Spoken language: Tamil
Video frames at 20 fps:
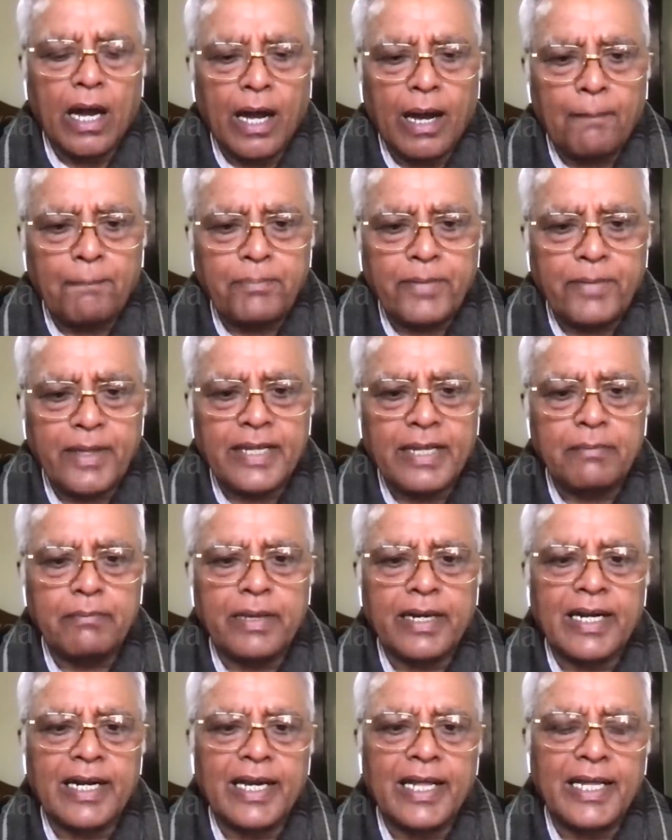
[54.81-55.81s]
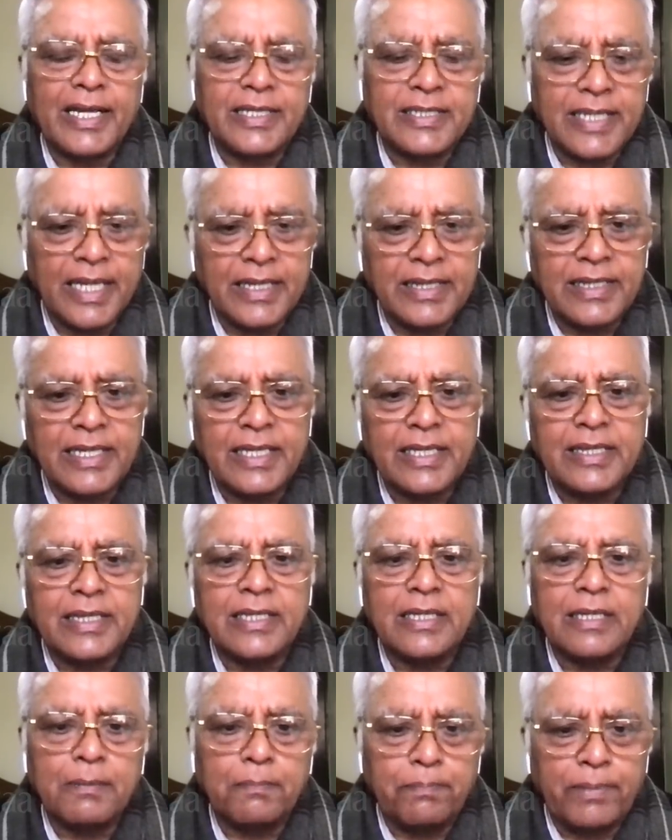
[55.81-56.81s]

ஆப்த நண்பர்களை சந்தித்து